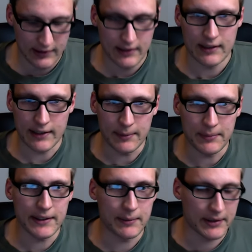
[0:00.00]
Dann nimmt
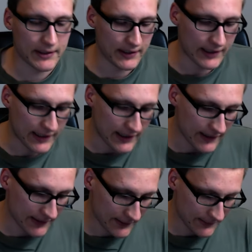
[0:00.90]
ihr nämlich einen
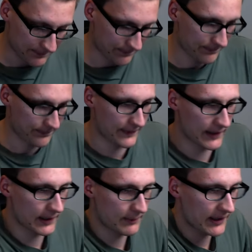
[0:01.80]
Käse.
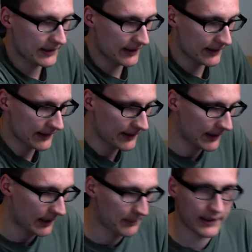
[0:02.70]
Ihr nimmt der Käse. Ich
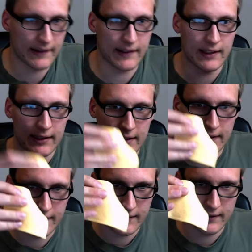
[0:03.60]
habe Etzeler
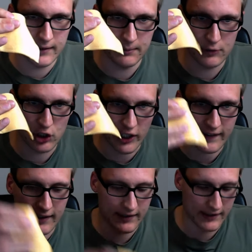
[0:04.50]
jetzt ähm,
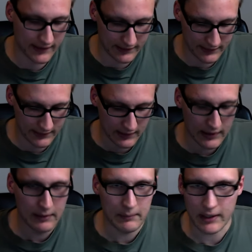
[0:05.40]
Chester-Käse.
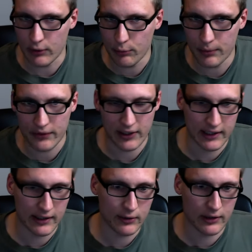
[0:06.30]
Man kann auch
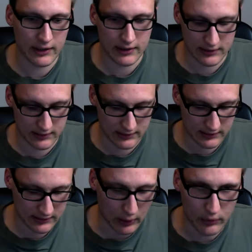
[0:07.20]
Mozzarella
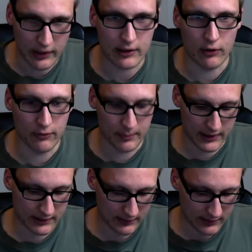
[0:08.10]
oder Gouda drauf
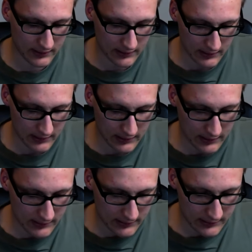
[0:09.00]
machen.
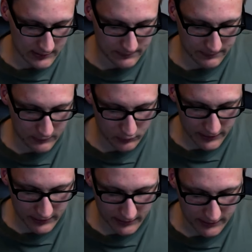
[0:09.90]
Ähm, tut den
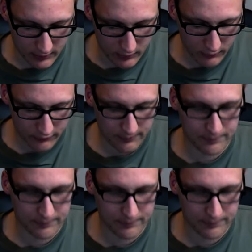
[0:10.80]
da drauf.